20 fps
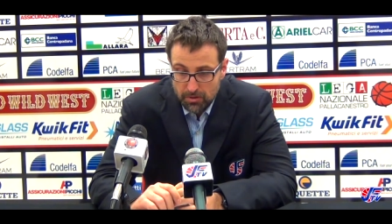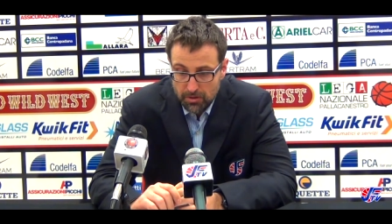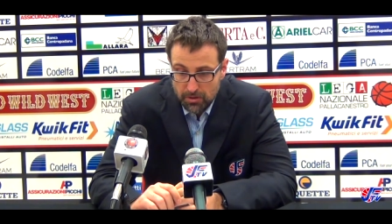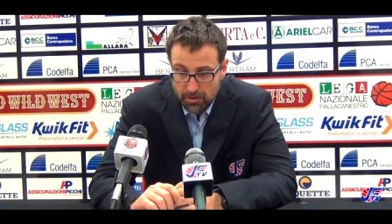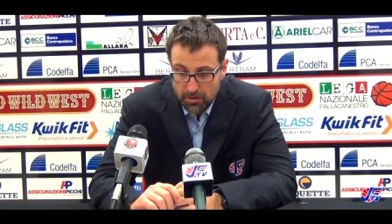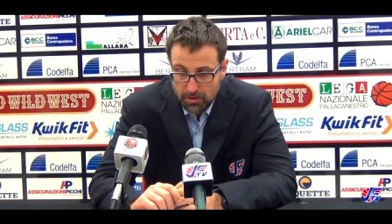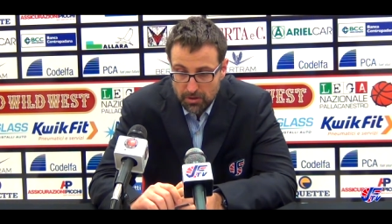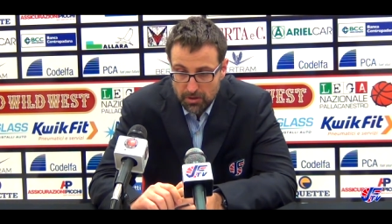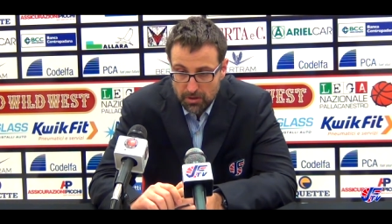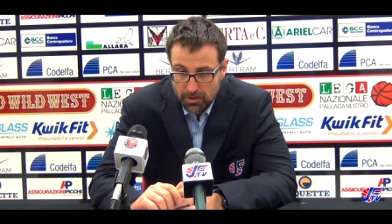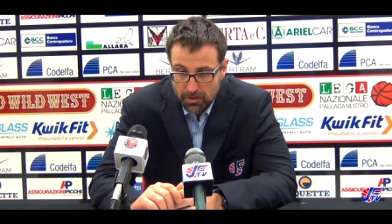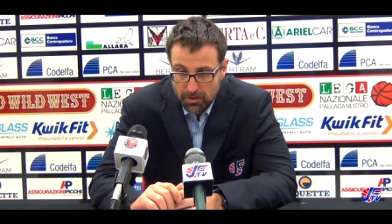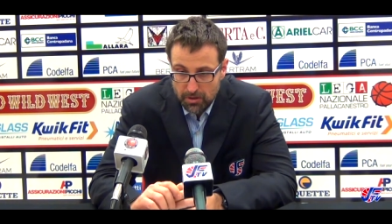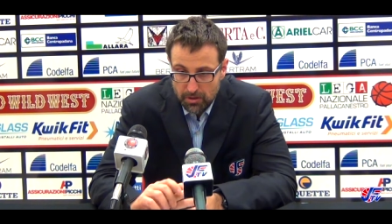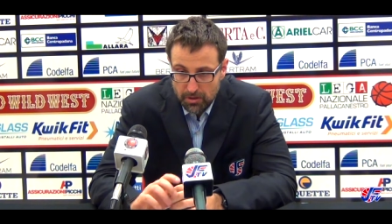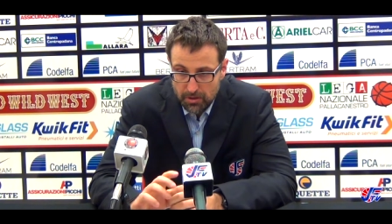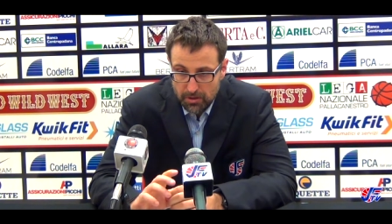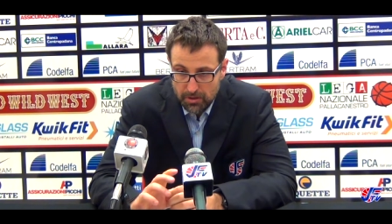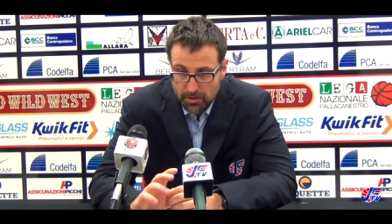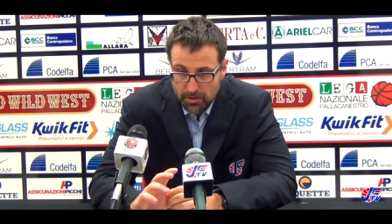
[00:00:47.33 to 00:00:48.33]

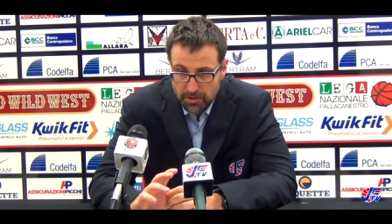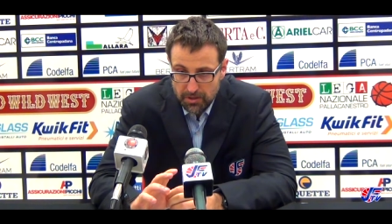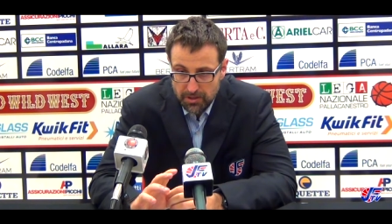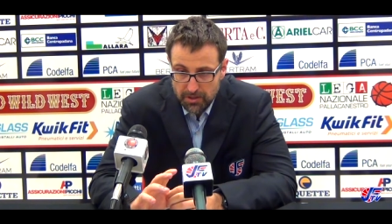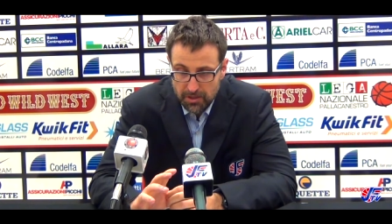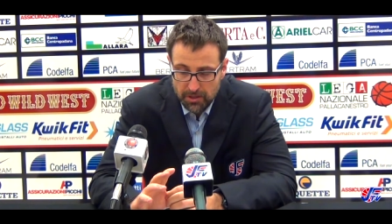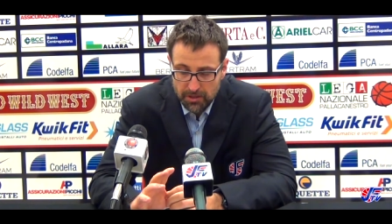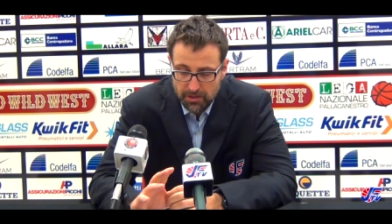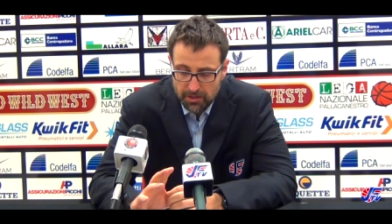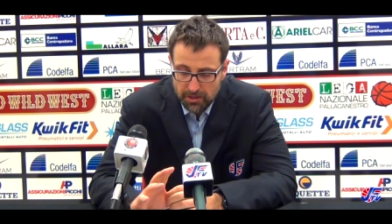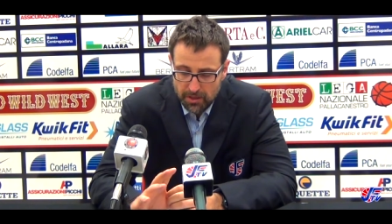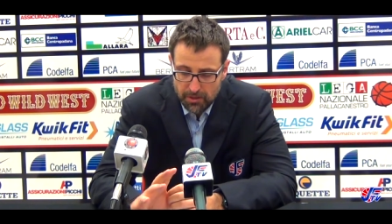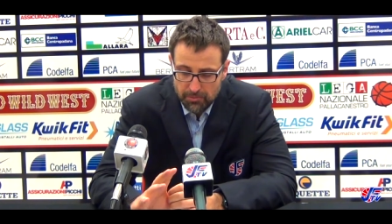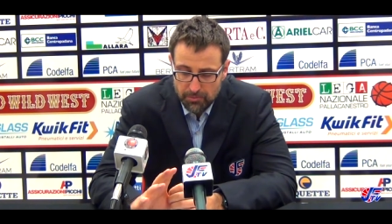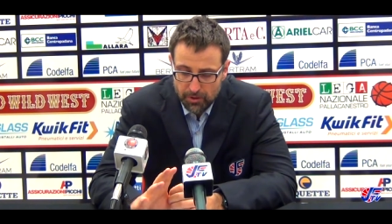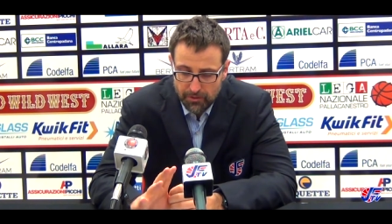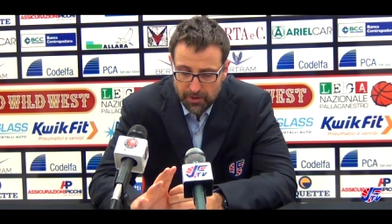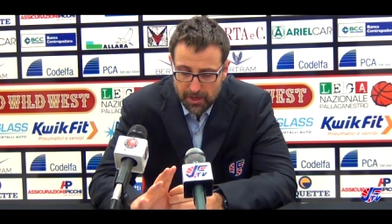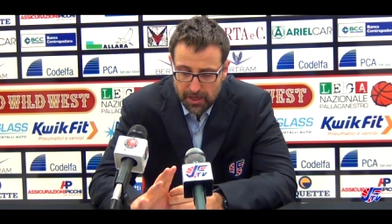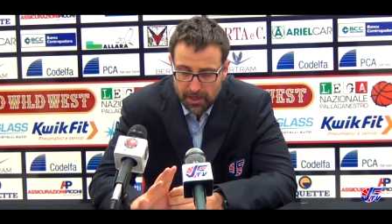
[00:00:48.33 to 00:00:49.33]
eh, niente da
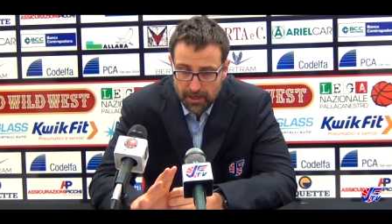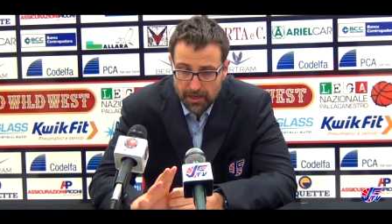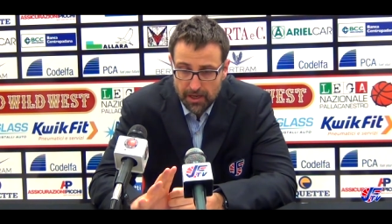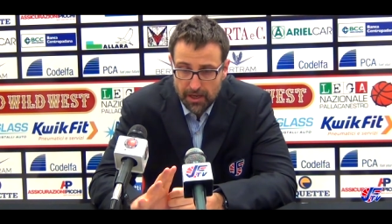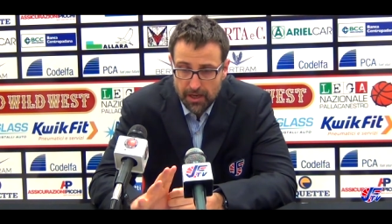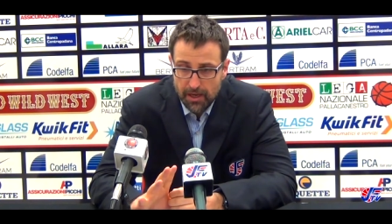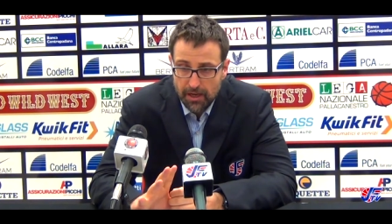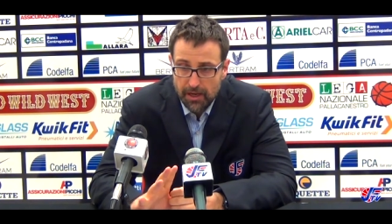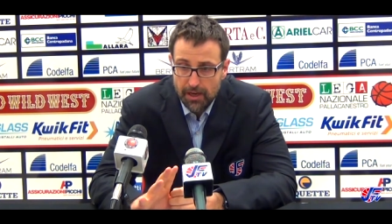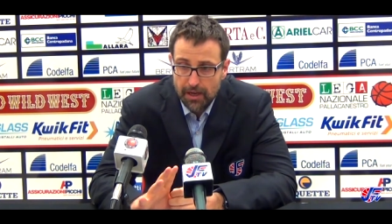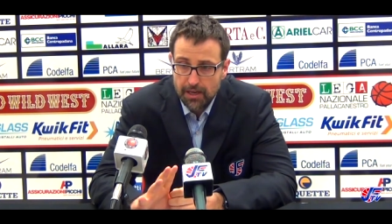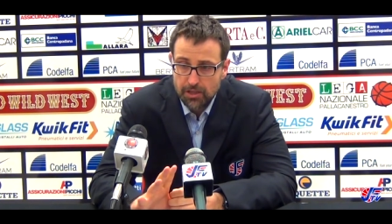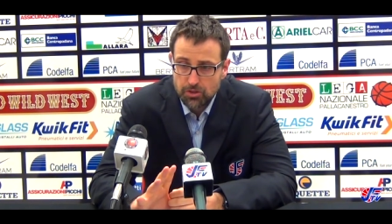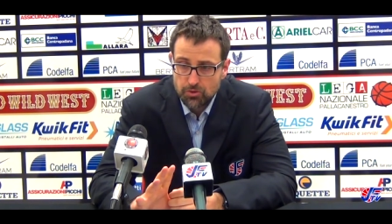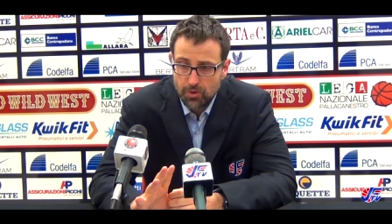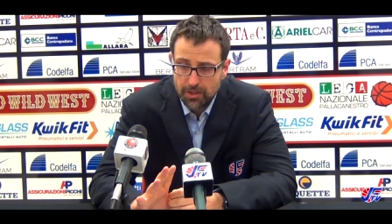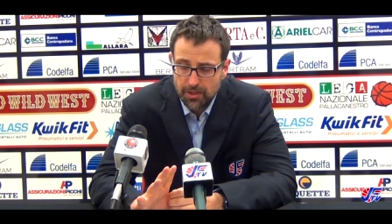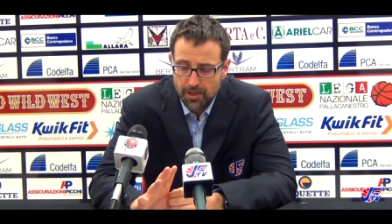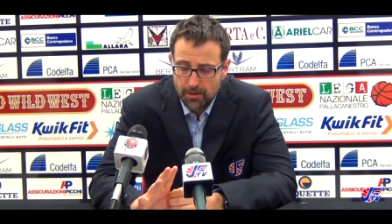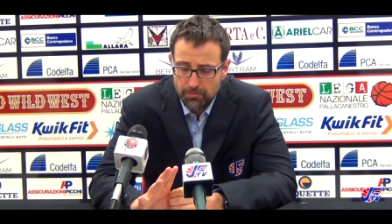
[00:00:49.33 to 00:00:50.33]
rimproverare a, alla
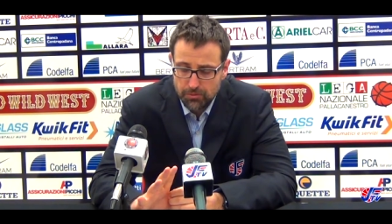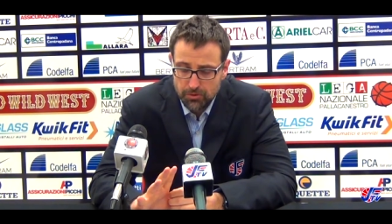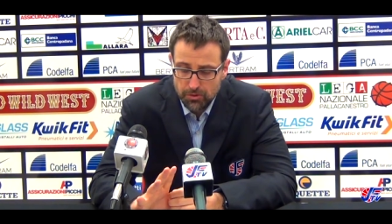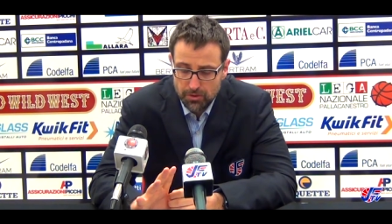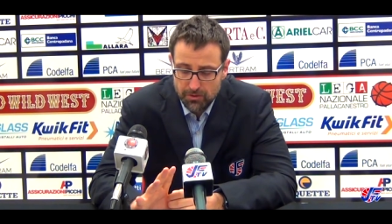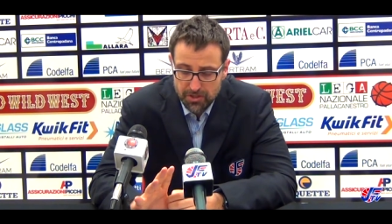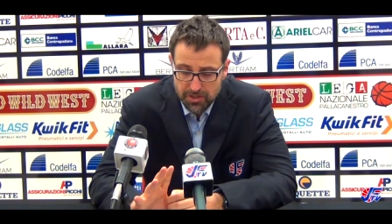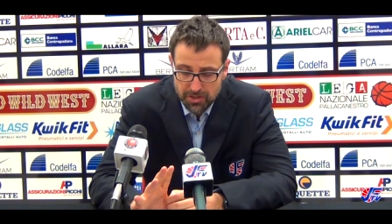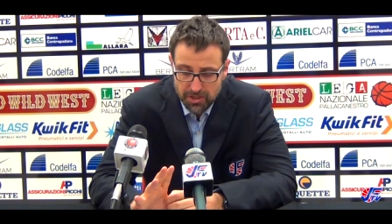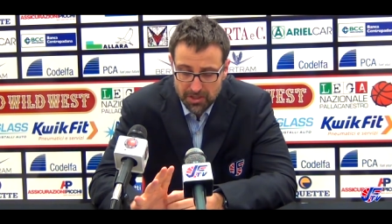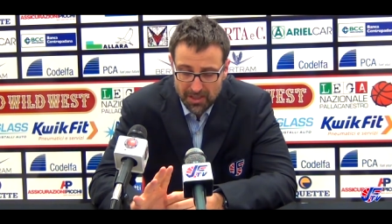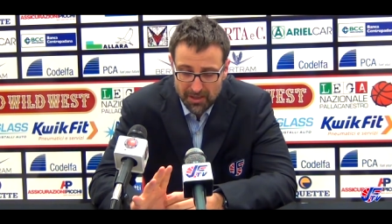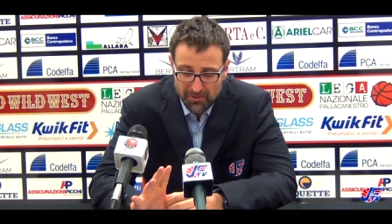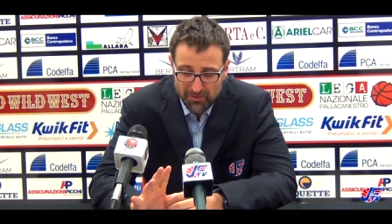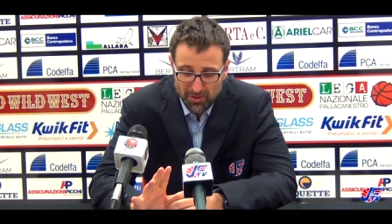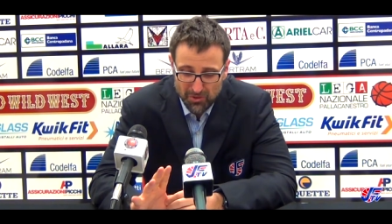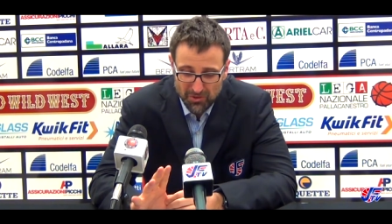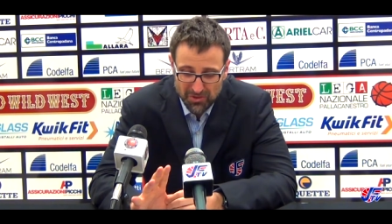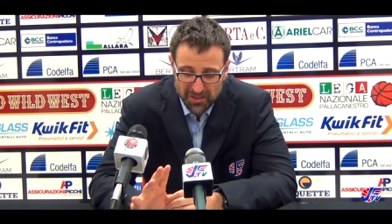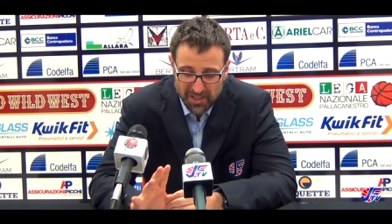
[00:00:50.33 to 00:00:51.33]
squadra dal punto di vista della
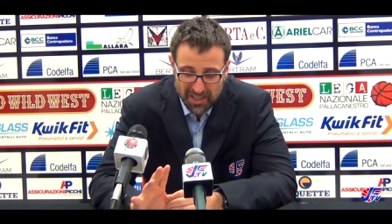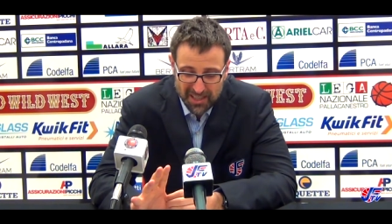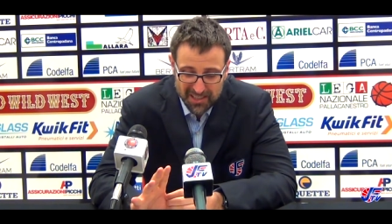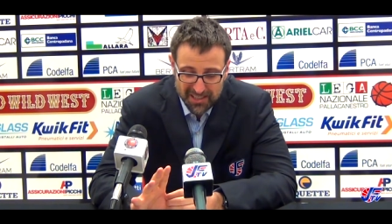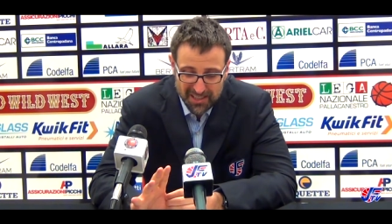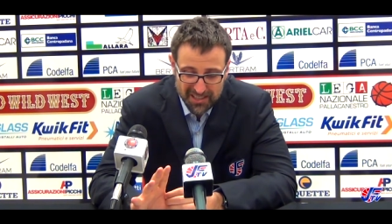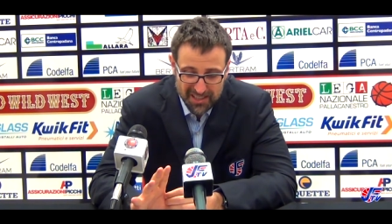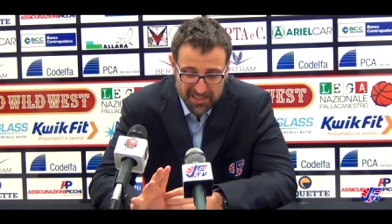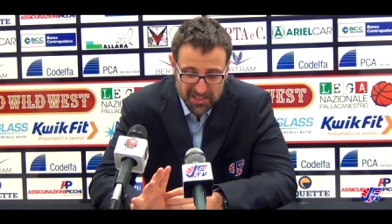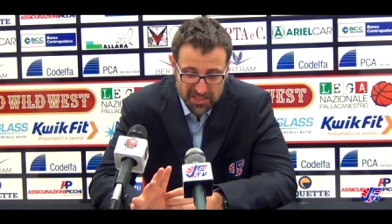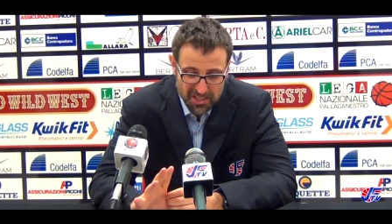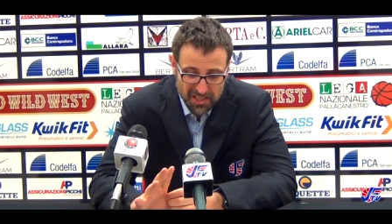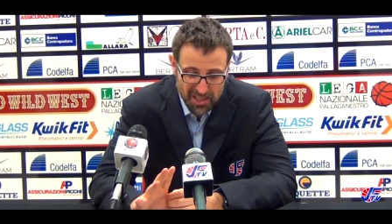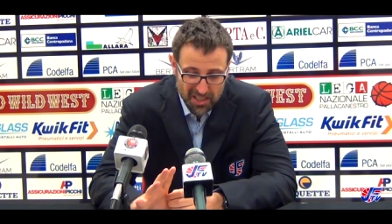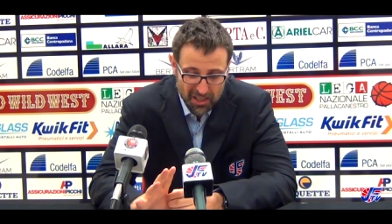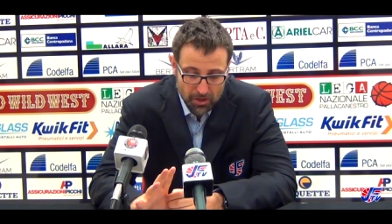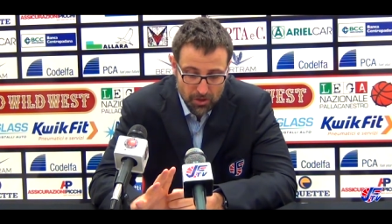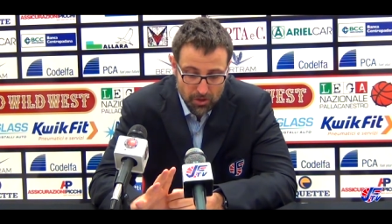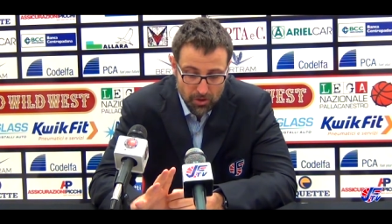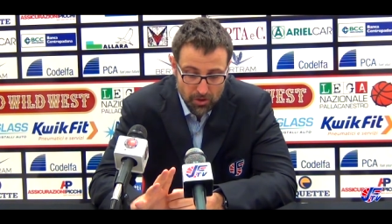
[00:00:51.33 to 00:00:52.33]
volontà, del
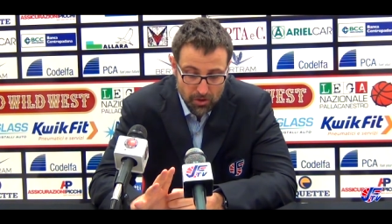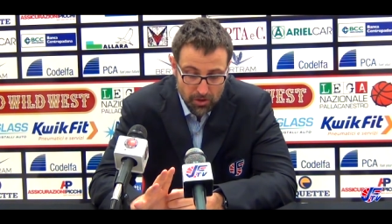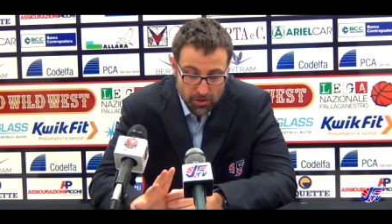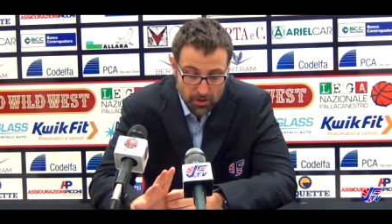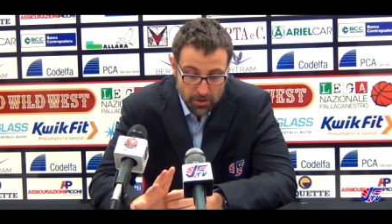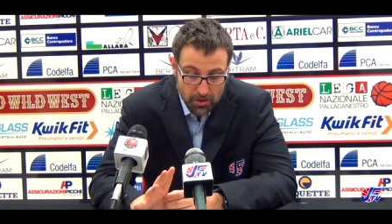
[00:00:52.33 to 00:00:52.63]
desiderio